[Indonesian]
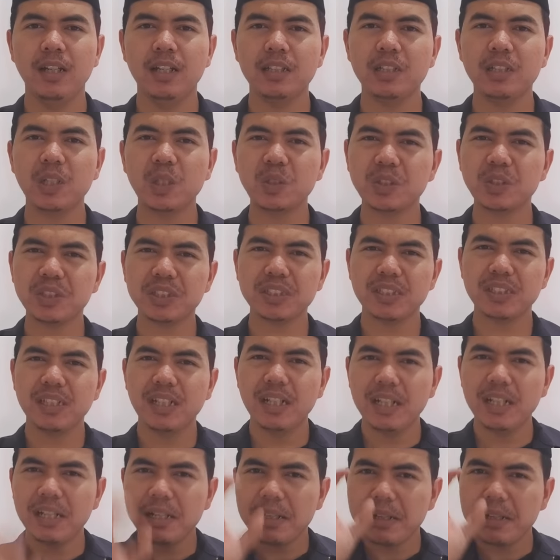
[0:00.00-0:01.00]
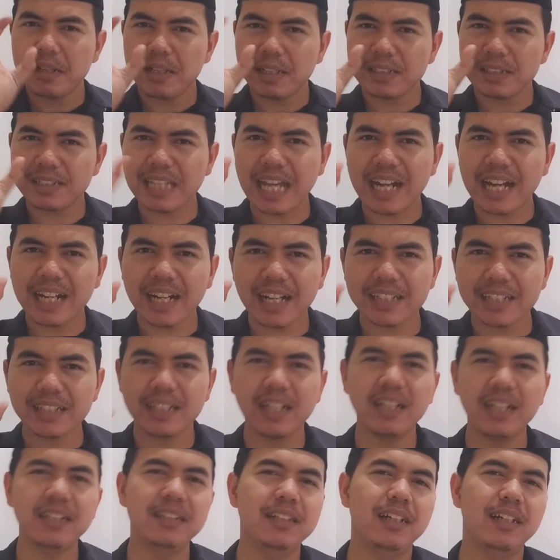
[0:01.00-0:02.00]
Terus
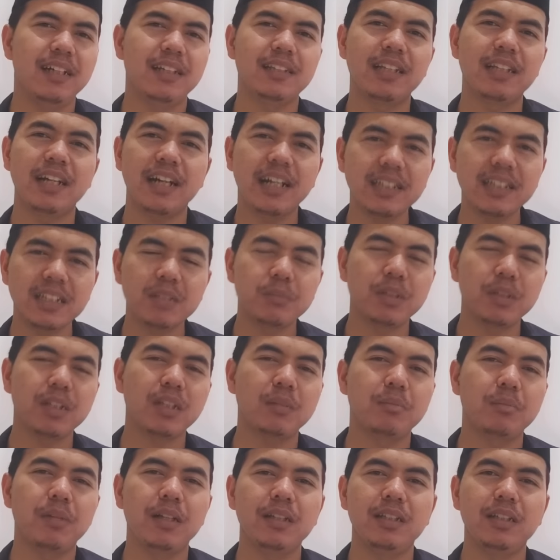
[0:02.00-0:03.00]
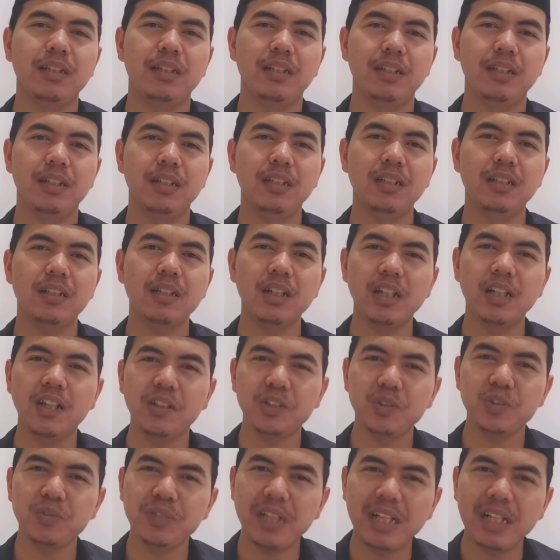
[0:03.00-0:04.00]
tangan Anda, tangan teman-teman ini
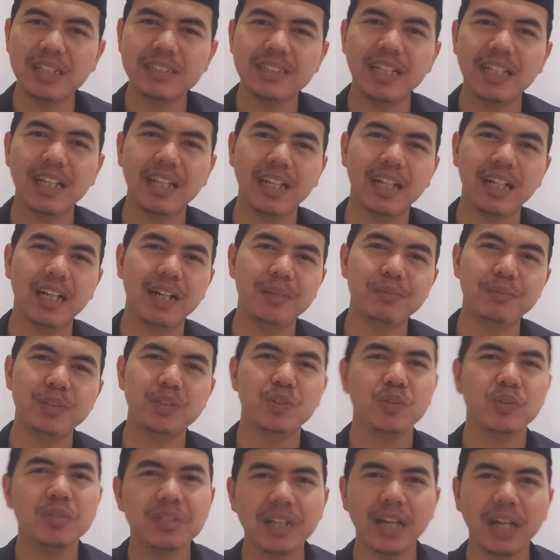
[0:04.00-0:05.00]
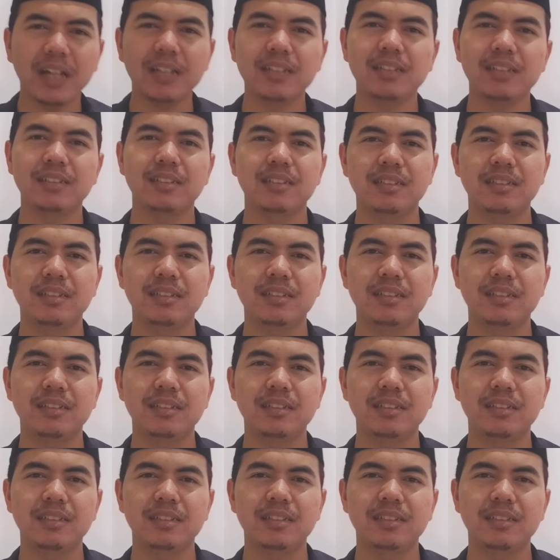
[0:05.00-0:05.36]
kalau sudah salam, sudah